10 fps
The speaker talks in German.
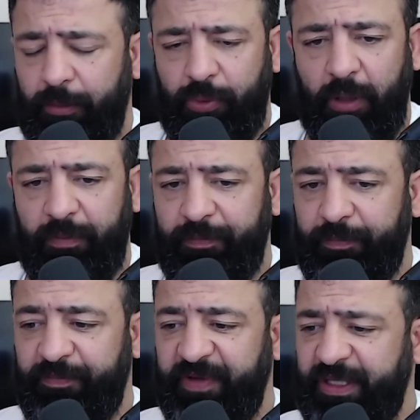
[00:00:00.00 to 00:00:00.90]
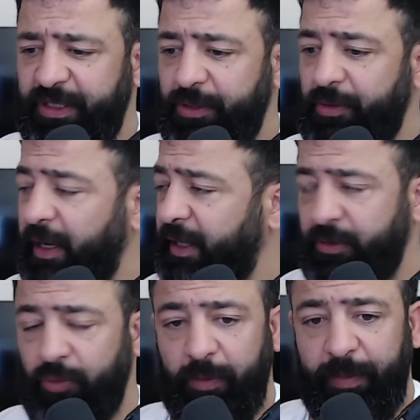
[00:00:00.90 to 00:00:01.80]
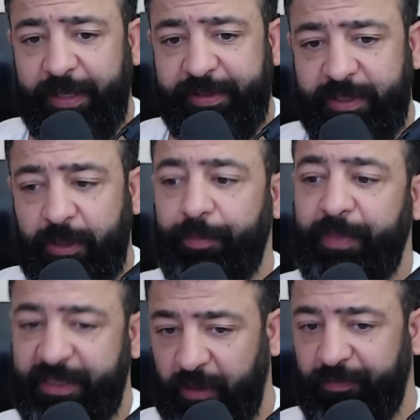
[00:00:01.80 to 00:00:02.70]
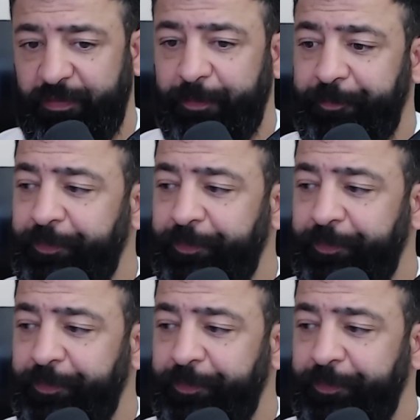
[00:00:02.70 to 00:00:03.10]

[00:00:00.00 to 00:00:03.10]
Bro, welches Crack hast du gebased? Pass auf.